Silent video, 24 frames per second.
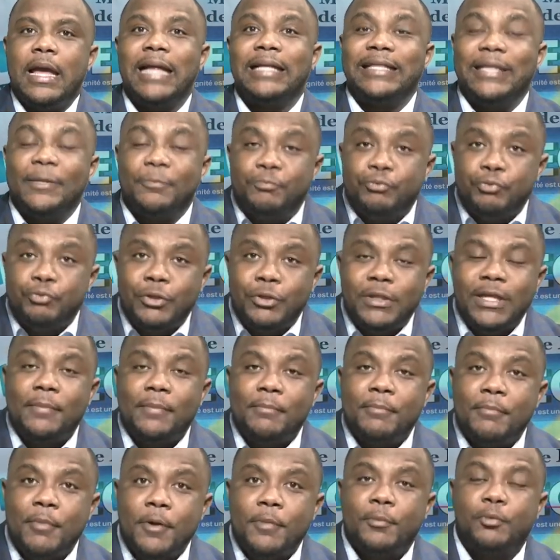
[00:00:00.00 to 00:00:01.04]
un député
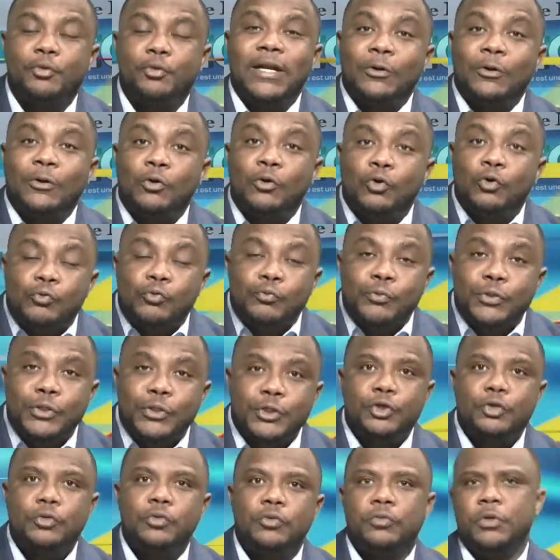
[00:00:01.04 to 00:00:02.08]
membre de la
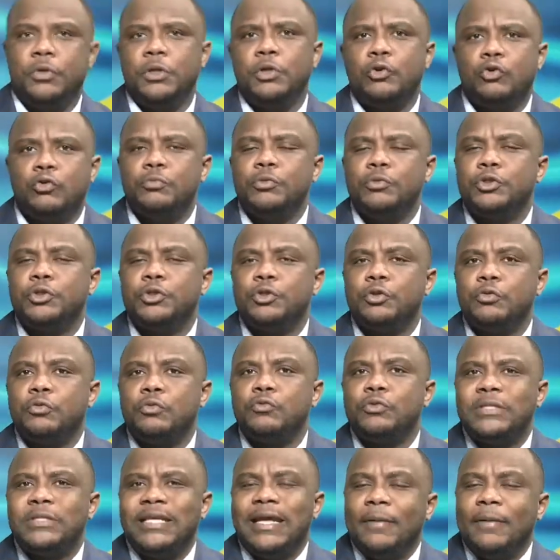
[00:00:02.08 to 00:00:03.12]
commission, une commission
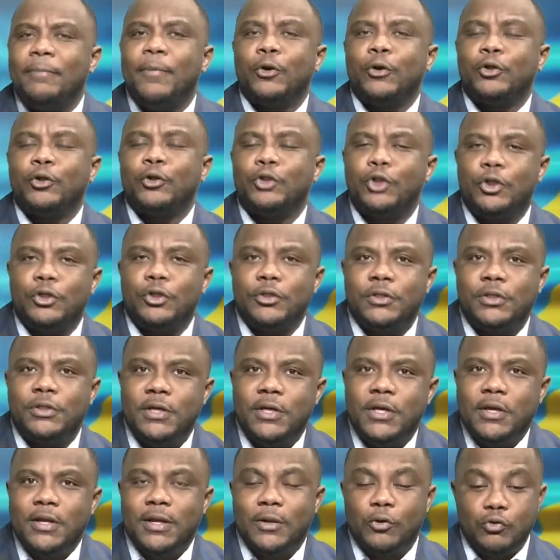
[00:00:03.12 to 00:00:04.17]
aussi importante,
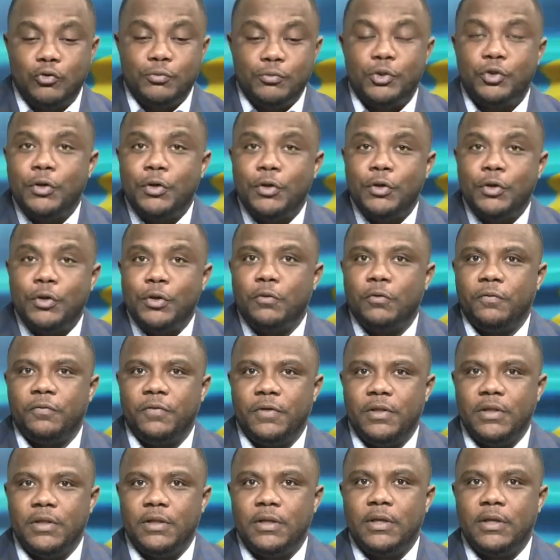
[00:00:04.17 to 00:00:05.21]
la commission
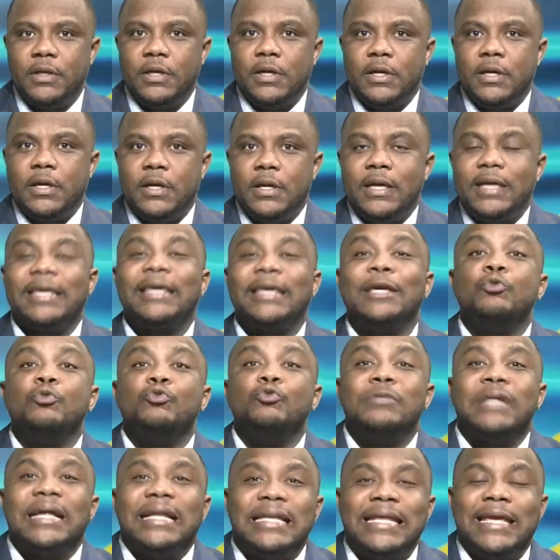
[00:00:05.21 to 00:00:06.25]
ECOFIN, qui
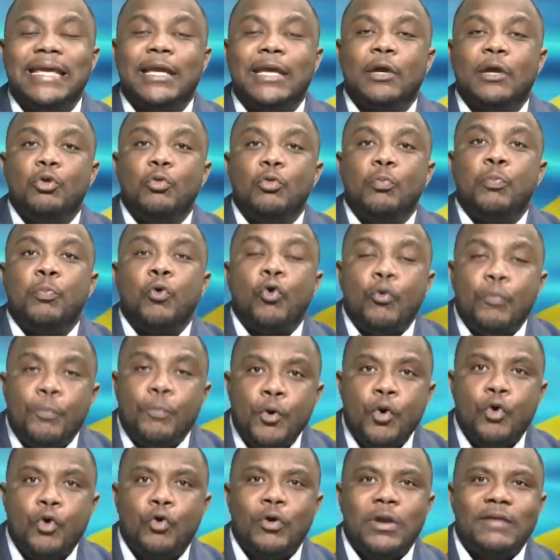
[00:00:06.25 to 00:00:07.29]
nous a dit que le
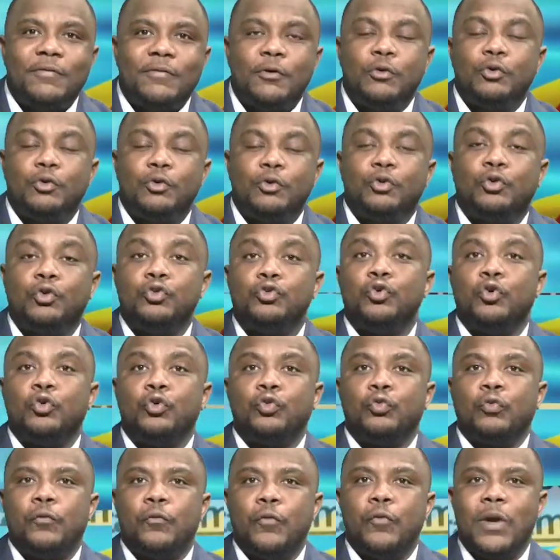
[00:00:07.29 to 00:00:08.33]
propos qu'on avait entendu
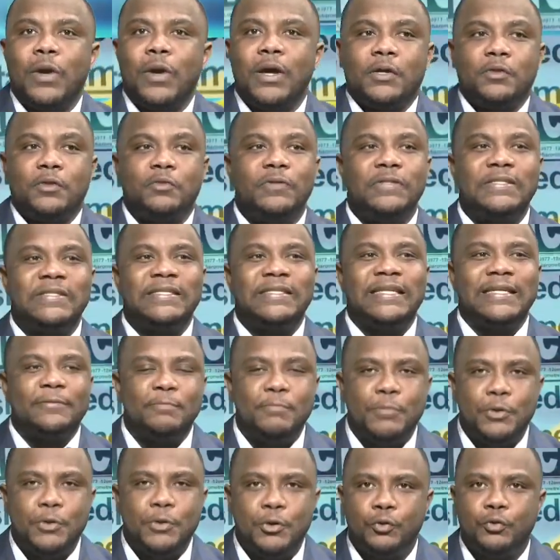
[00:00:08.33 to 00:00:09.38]
autrefois de
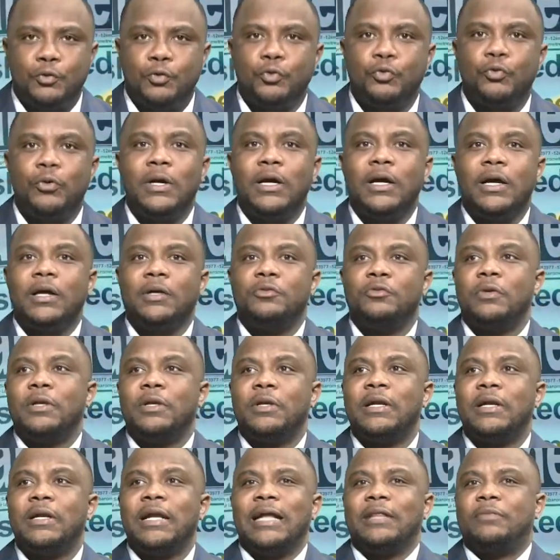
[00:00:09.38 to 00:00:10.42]
7 millions de dollars,
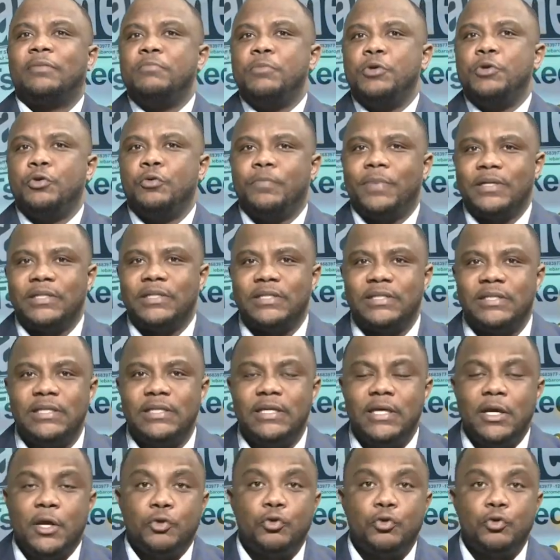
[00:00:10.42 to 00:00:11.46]
de 4 millions
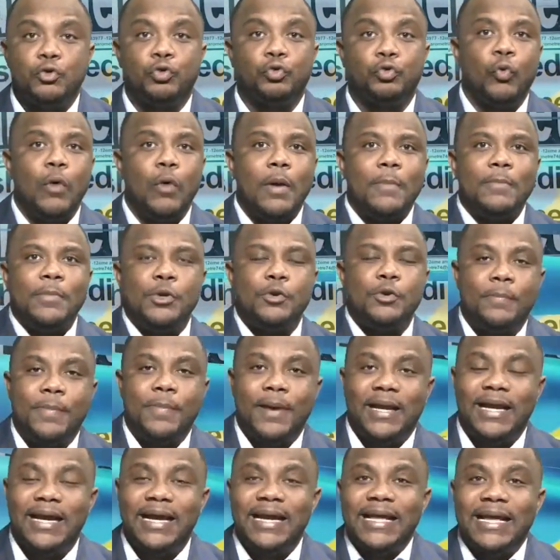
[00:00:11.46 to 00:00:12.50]
par-ci, de 3 millions
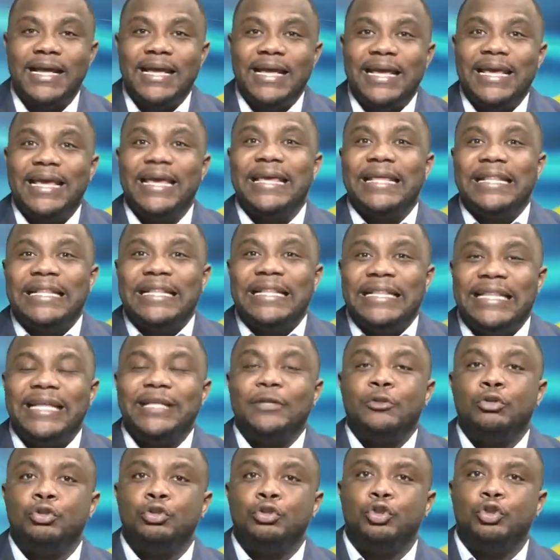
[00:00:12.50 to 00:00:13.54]
par-là,
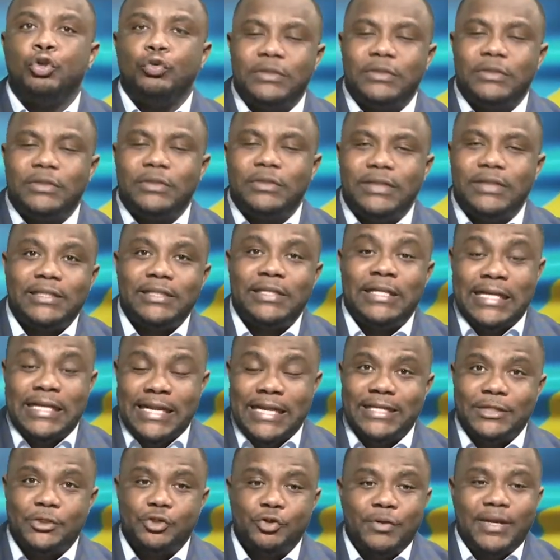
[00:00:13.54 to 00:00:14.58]
était total. Ces
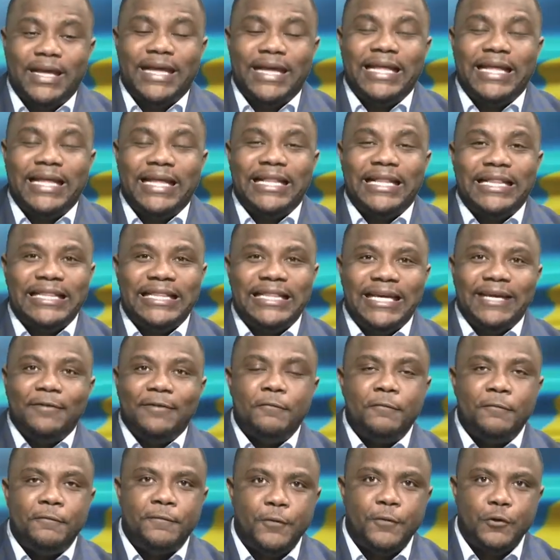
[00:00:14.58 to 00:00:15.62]
allégations
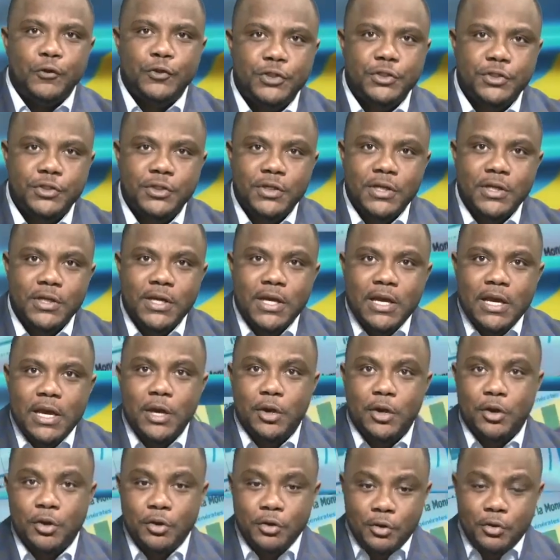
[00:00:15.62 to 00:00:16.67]
étaient fausses
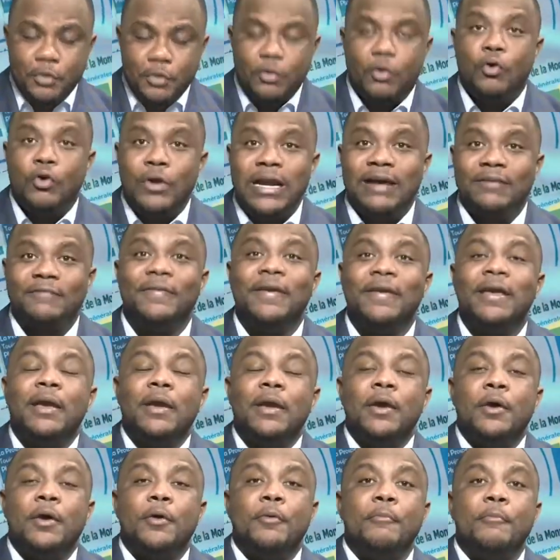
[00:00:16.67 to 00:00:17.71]
et qu'on
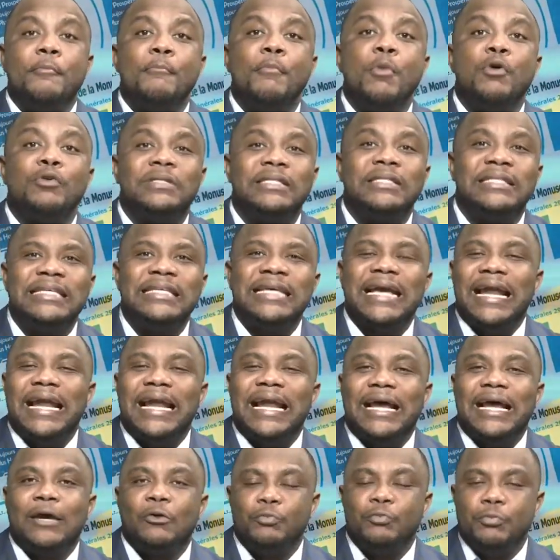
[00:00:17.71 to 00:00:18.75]
avait menti
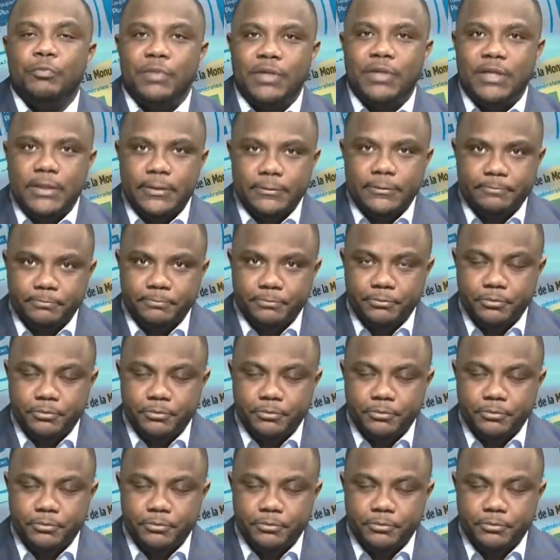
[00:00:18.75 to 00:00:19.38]
à la République.